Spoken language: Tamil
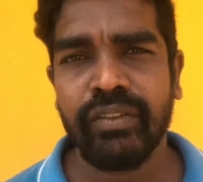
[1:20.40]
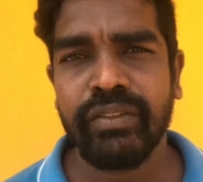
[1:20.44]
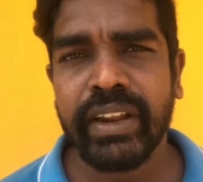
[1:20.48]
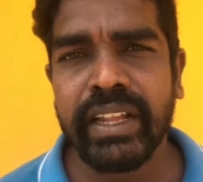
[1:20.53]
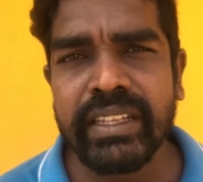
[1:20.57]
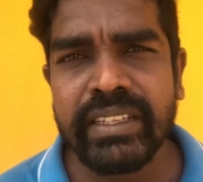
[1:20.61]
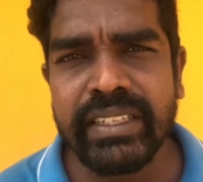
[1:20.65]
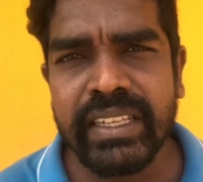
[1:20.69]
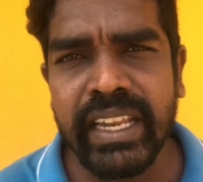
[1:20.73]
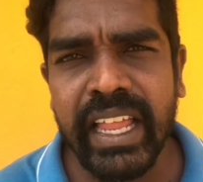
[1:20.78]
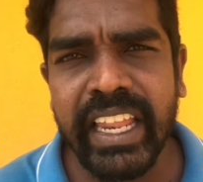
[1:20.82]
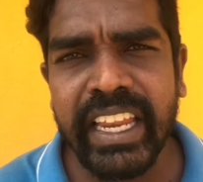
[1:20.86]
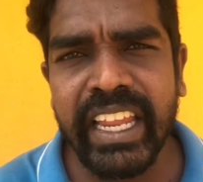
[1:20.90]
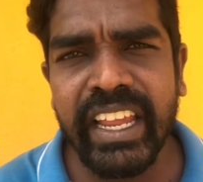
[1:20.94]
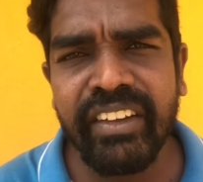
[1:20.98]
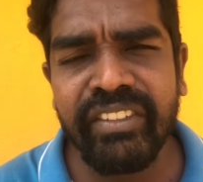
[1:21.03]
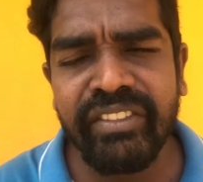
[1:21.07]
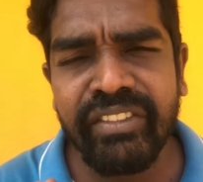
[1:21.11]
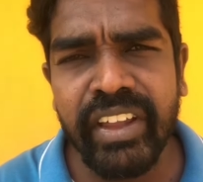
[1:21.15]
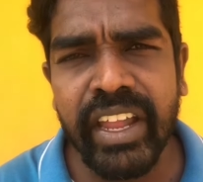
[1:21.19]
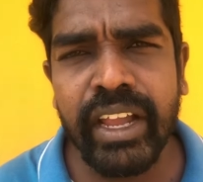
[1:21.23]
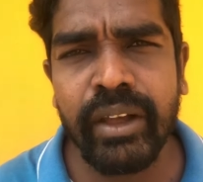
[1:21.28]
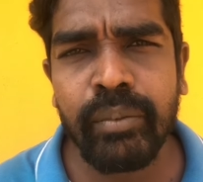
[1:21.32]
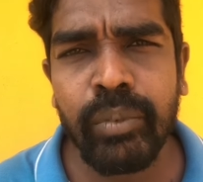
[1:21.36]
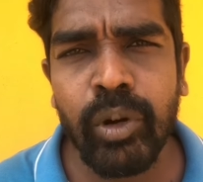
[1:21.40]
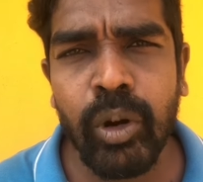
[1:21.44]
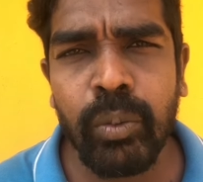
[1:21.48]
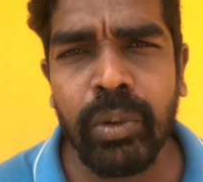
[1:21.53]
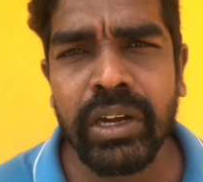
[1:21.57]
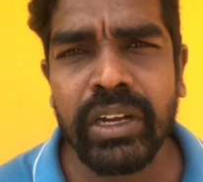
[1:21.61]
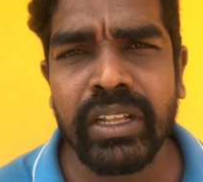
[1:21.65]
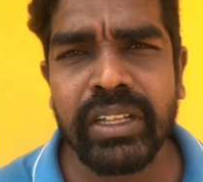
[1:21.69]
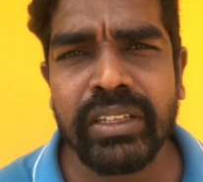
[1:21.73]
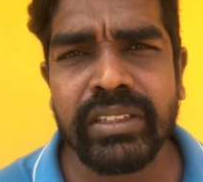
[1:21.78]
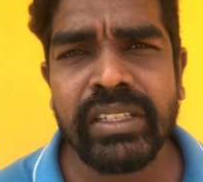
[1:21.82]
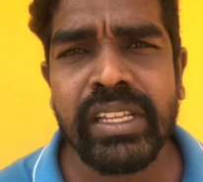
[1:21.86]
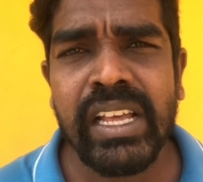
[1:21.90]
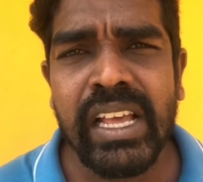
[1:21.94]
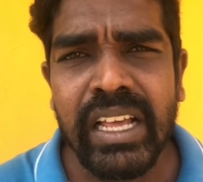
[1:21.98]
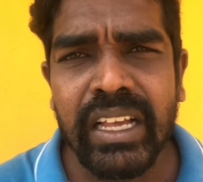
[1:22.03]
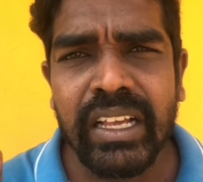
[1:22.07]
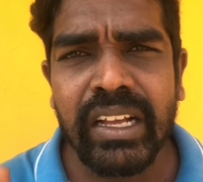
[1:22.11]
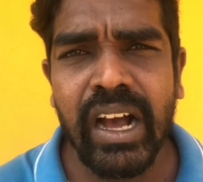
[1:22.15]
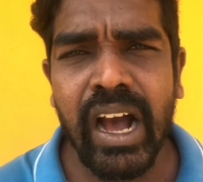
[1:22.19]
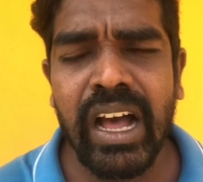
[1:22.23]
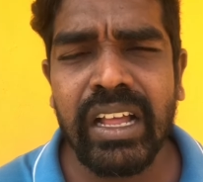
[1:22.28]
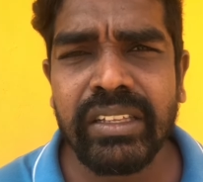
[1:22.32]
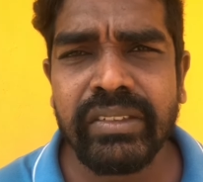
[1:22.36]
ஃப்ரெண்ட்ஸ் நிறைய ஃபேக் ப்ரொமோட்டர்ஸ்
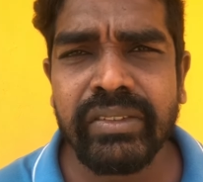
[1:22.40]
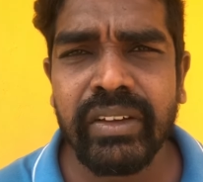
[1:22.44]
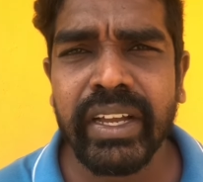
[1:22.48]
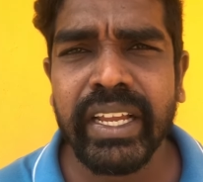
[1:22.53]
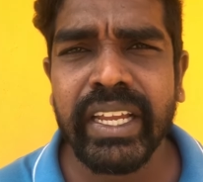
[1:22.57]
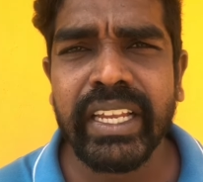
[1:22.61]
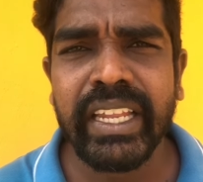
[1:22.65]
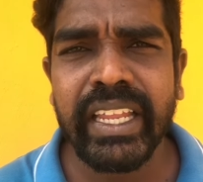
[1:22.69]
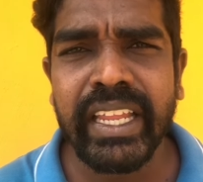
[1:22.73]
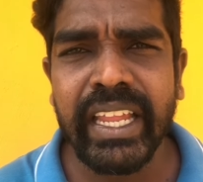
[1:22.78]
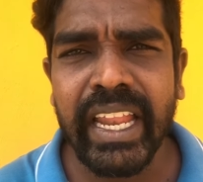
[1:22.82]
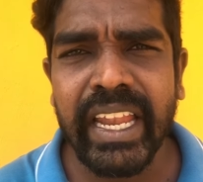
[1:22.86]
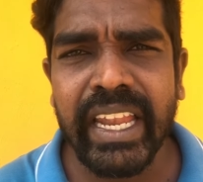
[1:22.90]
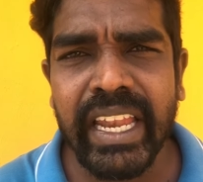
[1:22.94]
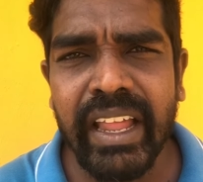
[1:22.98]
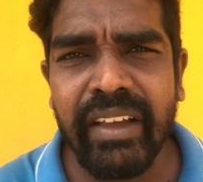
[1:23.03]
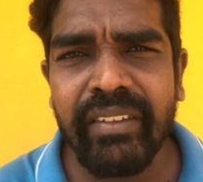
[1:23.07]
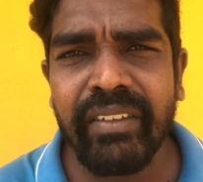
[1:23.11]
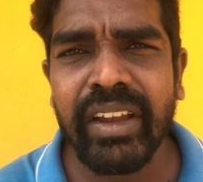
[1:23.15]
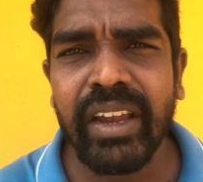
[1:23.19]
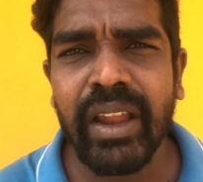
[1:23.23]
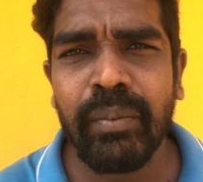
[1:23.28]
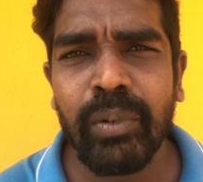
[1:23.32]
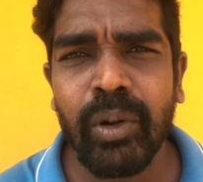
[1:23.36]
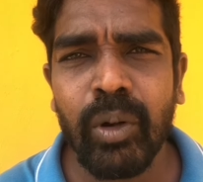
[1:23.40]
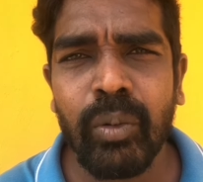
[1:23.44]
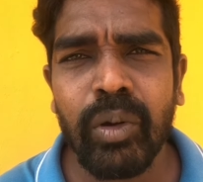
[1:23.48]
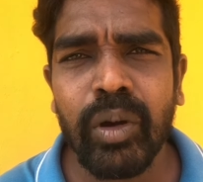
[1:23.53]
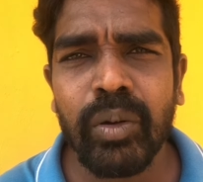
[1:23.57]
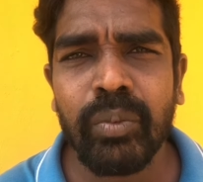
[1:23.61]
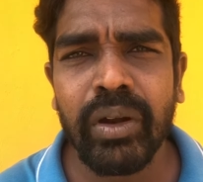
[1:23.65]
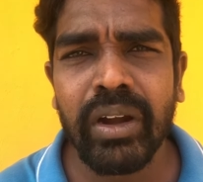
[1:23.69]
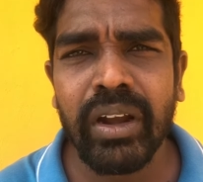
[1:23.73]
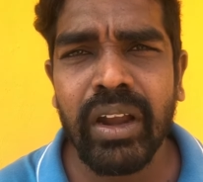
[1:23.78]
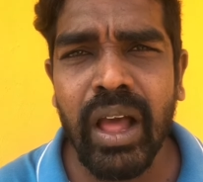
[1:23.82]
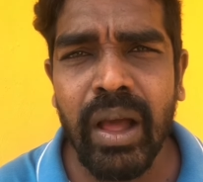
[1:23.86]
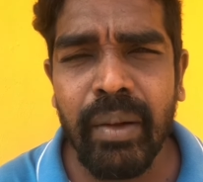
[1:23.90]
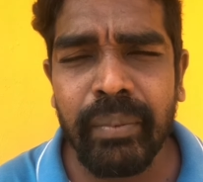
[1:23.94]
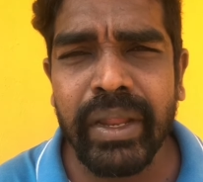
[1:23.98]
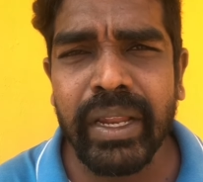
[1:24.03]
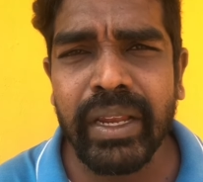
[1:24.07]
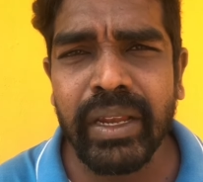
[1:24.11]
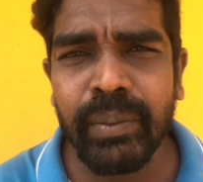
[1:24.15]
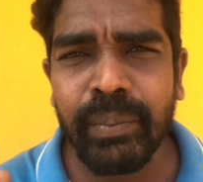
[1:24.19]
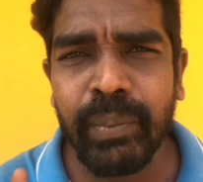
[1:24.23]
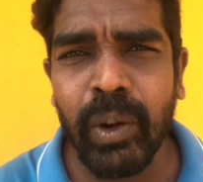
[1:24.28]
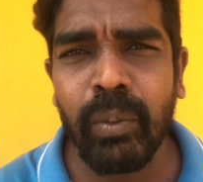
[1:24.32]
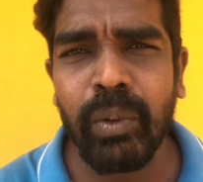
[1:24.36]
காசு வாங்கிட்டு என்ன வேணா ப்ரொமோட் பண்ணலாம்
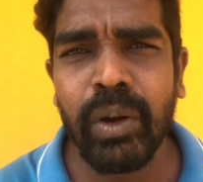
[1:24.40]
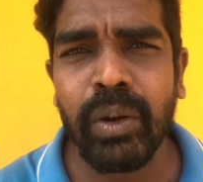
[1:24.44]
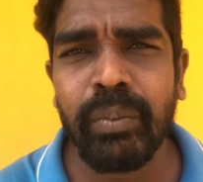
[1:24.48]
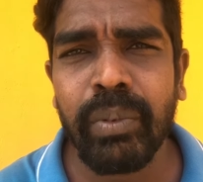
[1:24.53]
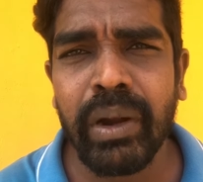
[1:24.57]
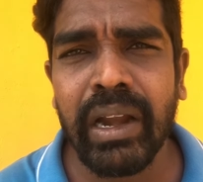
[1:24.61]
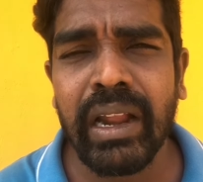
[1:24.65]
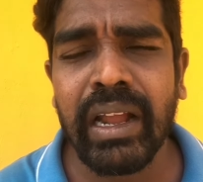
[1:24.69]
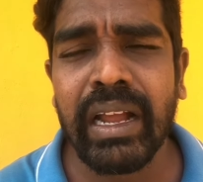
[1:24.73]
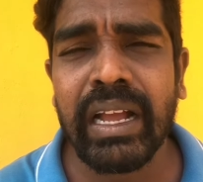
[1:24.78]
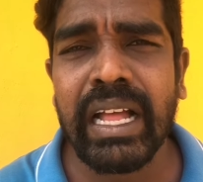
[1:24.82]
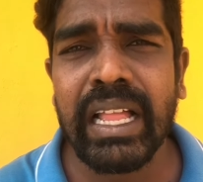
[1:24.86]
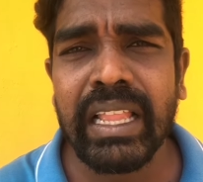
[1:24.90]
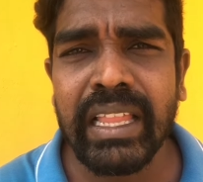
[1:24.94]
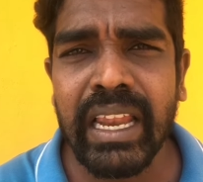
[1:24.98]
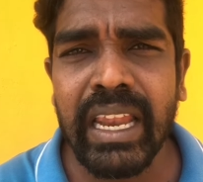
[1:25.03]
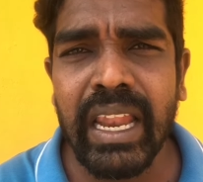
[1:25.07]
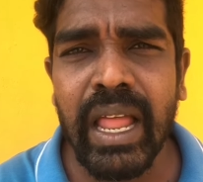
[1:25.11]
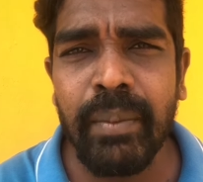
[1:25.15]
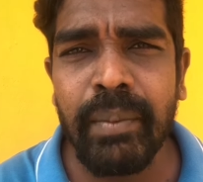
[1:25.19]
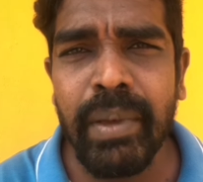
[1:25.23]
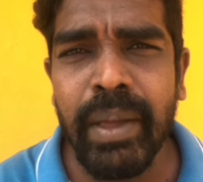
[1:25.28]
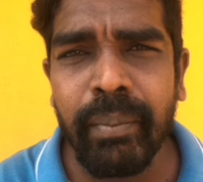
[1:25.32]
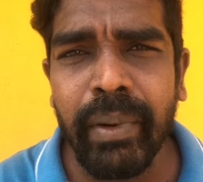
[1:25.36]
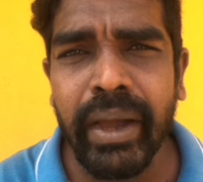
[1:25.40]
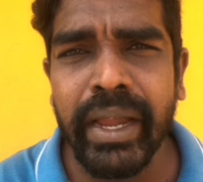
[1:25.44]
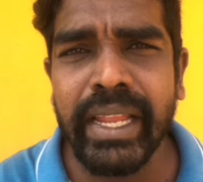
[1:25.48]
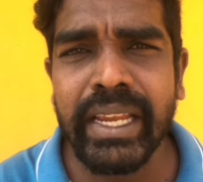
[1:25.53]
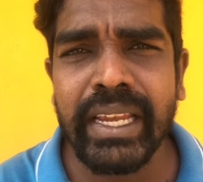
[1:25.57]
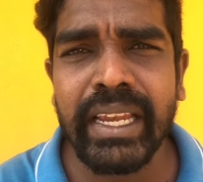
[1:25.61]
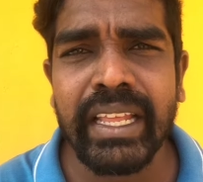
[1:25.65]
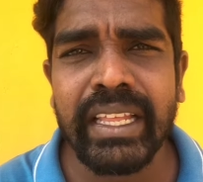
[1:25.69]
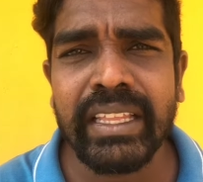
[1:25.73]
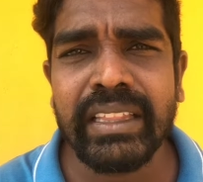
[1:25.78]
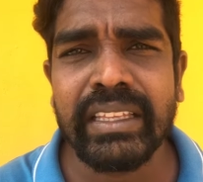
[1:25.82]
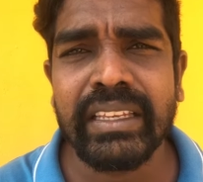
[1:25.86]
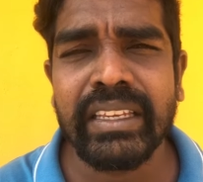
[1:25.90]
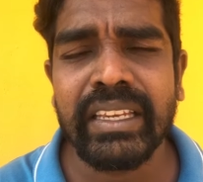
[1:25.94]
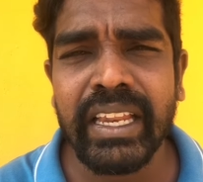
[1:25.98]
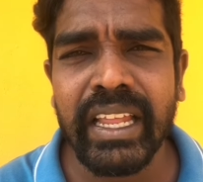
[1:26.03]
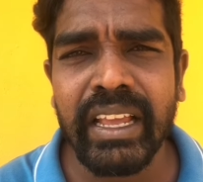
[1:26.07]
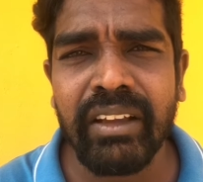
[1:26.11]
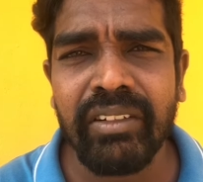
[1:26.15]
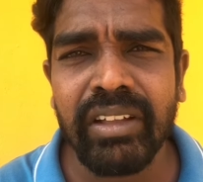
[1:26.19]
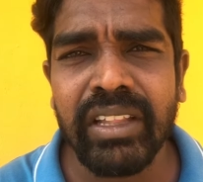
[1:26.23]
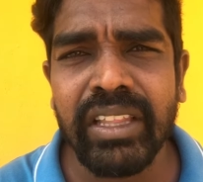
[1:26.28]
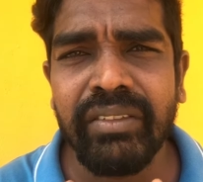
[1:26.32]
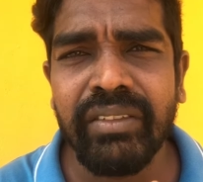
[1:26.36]
அப்படின்ட்டு ப்ரொமோட் பண்றாங்க அது எல்லாமே மைண்ட்ல ஏத்திட்டு
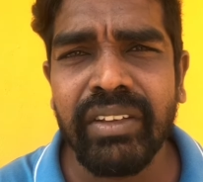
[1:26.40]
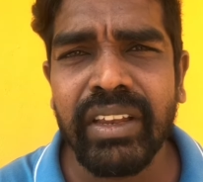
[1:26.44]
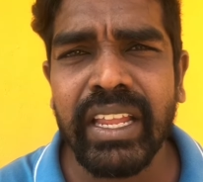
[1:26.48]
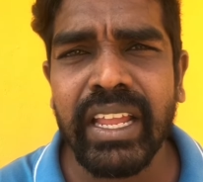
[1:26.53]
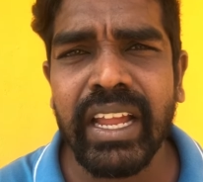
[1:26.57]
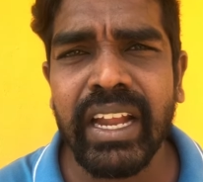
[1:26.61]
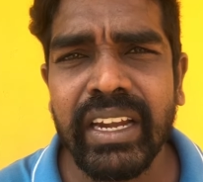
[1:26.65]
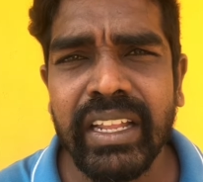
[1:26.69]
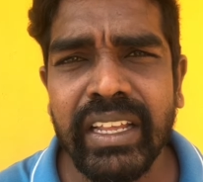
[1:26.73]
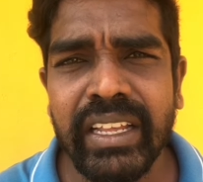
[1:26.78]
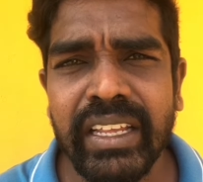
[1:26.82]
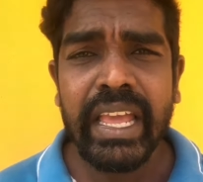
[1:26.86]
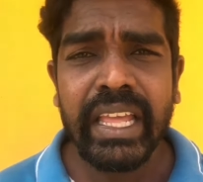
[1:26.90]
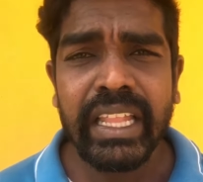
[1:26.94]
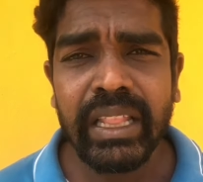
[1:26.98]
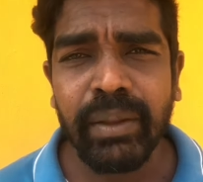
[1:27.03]
நீங்க வந்து விளையாடி